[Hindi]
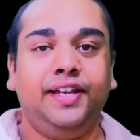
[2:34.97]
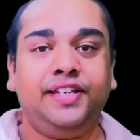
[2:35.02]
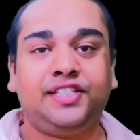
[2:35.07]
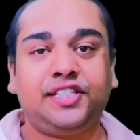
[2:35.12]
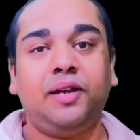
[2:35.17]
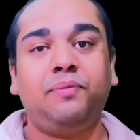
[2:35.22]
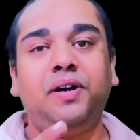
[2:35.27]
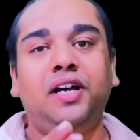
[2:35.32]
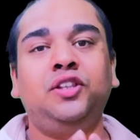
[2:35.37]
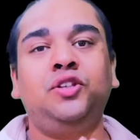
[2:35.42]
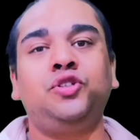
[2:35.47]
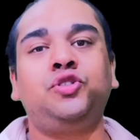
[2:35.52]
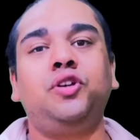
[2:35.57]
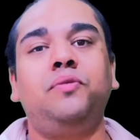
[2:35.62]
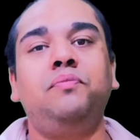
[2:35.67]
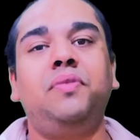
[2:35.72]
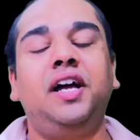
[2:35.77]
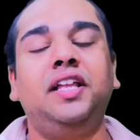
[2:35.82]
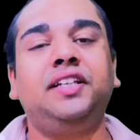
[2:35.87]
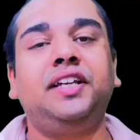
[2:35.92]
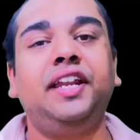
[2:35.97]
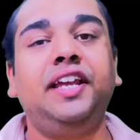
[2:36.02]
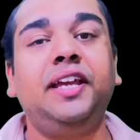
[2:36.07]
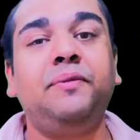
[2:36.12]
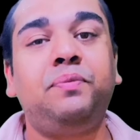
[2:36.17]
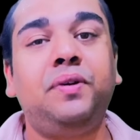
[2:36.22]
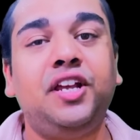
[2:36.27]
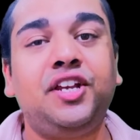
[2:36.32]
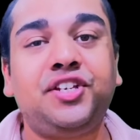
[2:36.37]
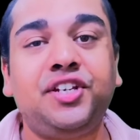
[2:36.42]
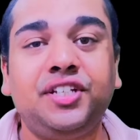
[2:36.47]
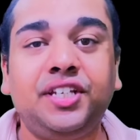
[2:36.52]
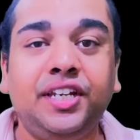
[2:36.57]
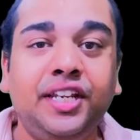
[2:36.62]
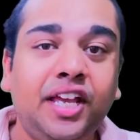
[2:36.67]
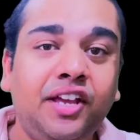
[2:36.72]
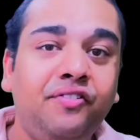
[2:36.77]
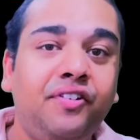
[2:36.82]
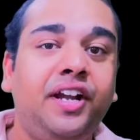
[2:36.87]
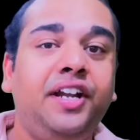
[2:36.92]
इसके बाद दोस्तों हम बात करेंगे प्ले स्टेशन
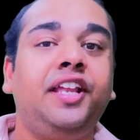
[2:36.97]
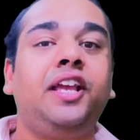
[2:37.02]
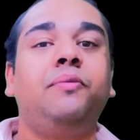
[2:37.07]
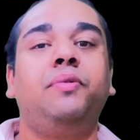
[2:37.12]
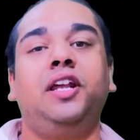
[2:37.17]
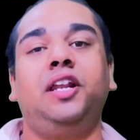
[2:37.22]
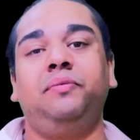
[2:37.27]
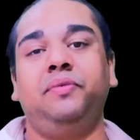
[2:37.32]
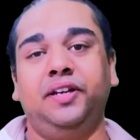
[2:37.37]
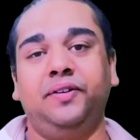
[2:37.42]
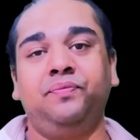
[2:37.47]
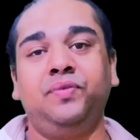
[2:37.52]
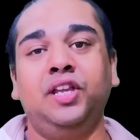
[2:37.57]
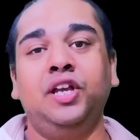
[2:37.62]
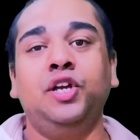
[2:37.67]
के इवेंट के बारे में